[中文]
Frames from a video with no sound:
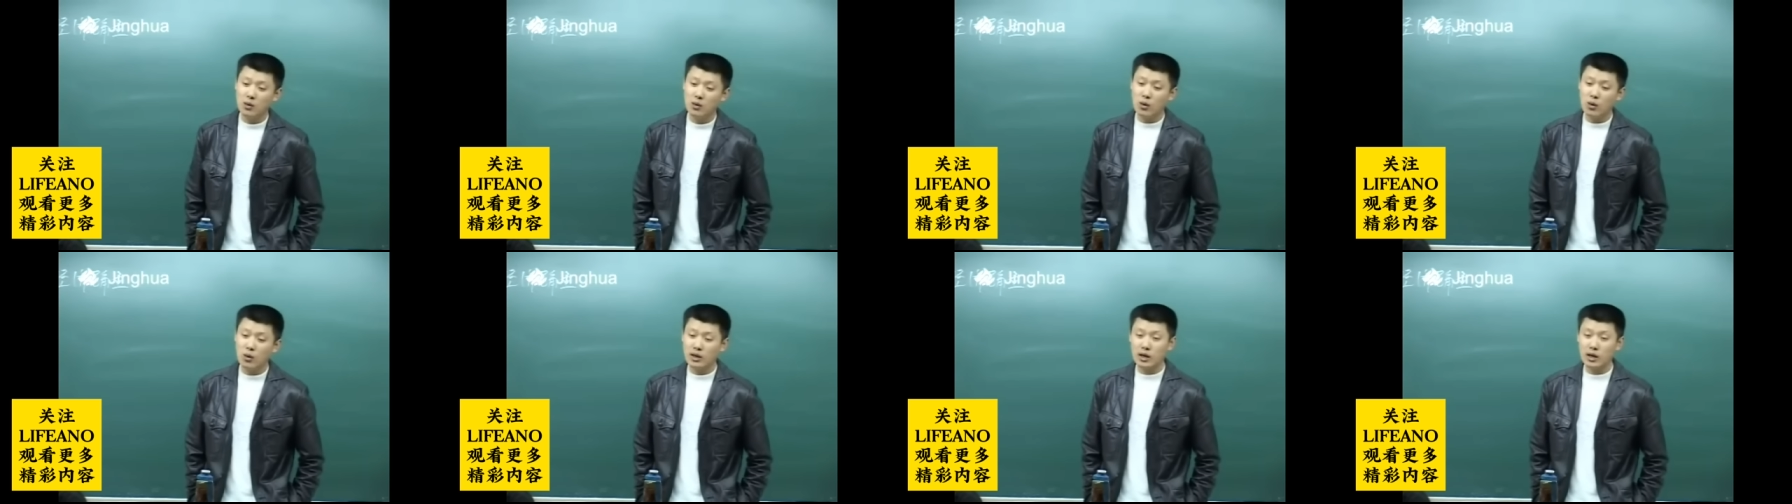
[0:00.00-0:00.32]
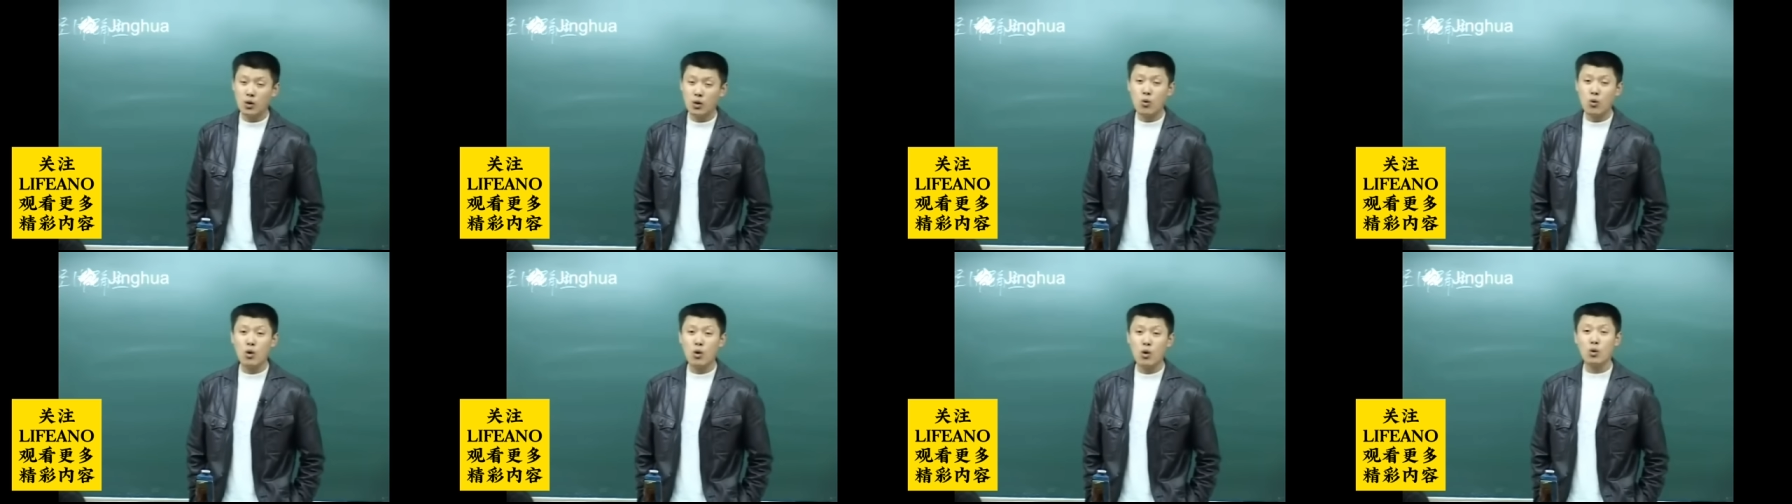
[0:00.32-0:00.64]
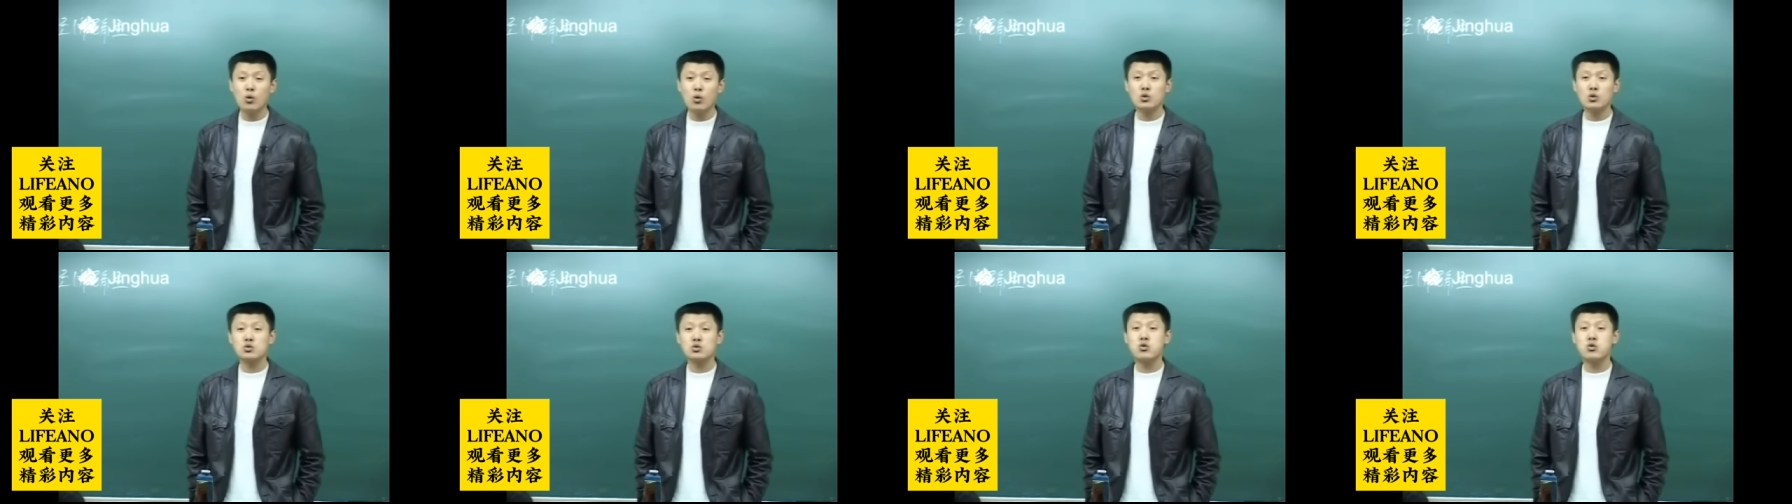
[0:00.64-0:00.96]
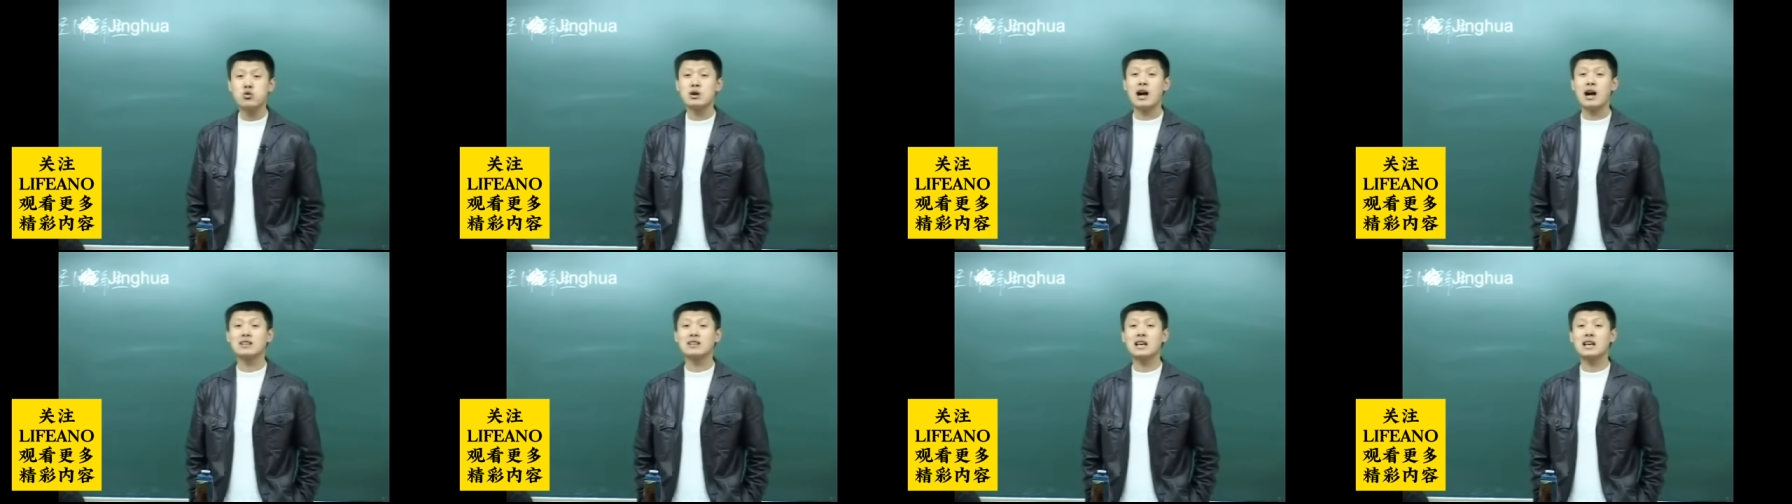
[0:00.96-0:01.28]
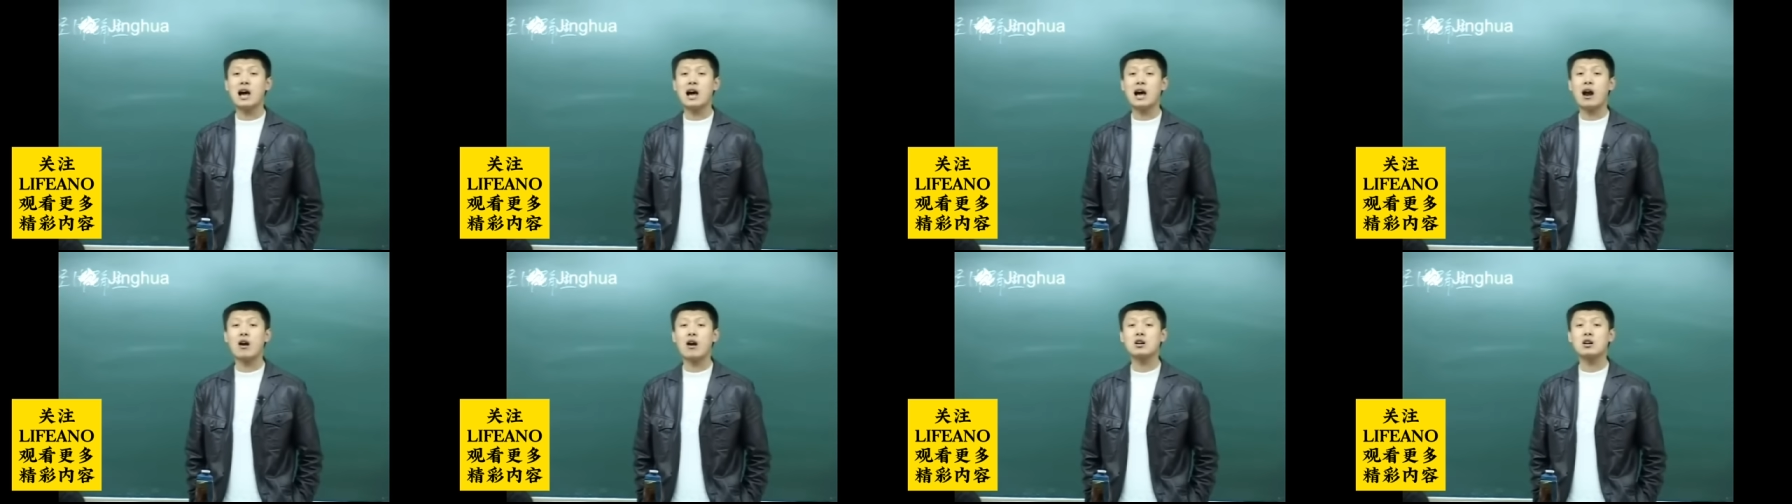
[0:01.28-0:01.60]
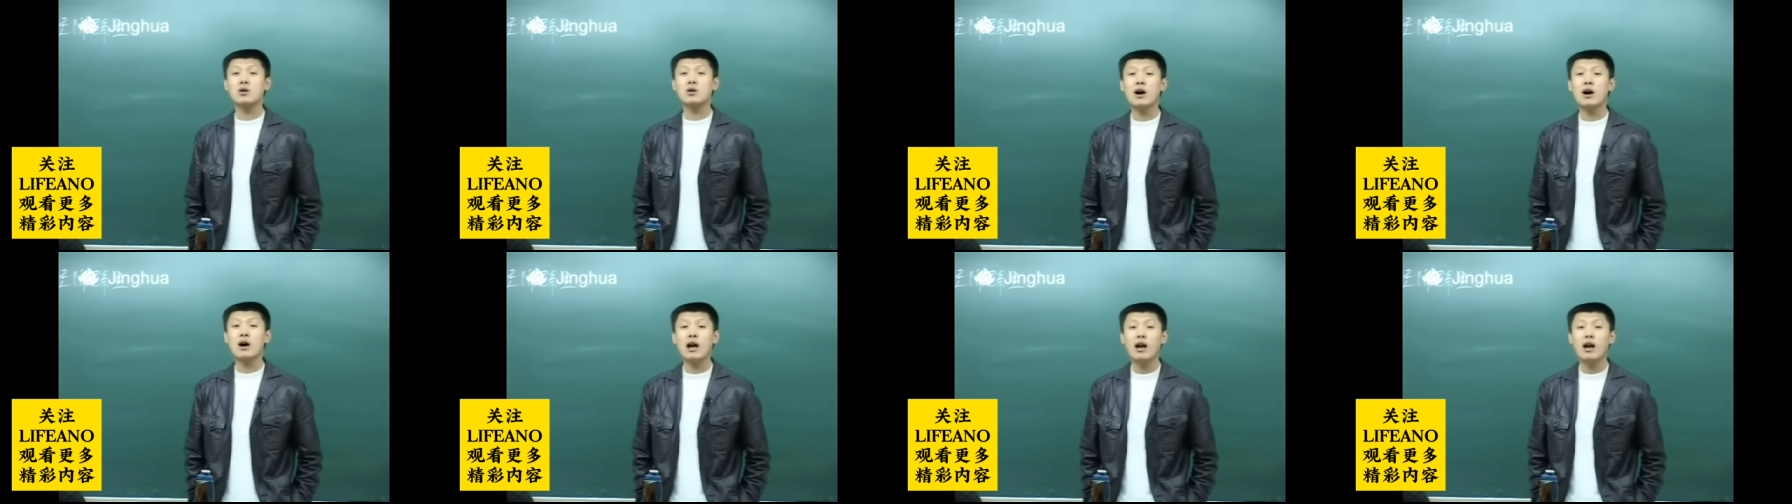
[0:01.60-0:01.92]
我这锅炉出厂价二
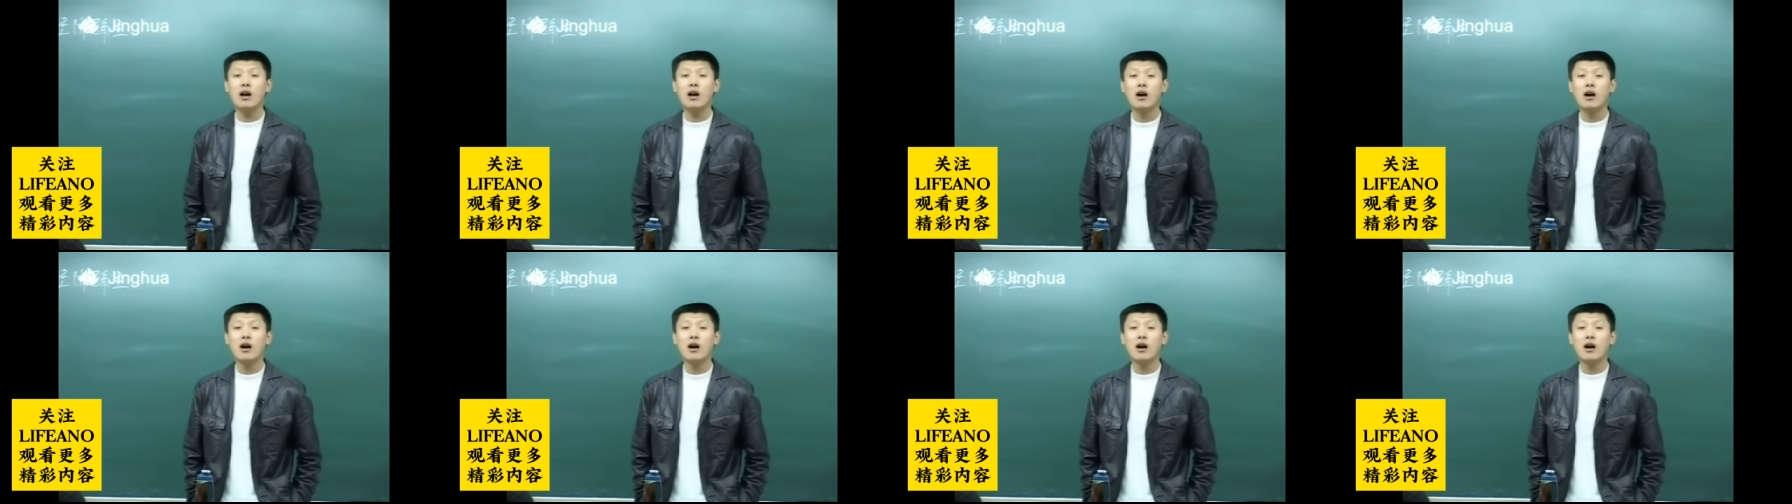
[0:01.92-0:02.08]
十万，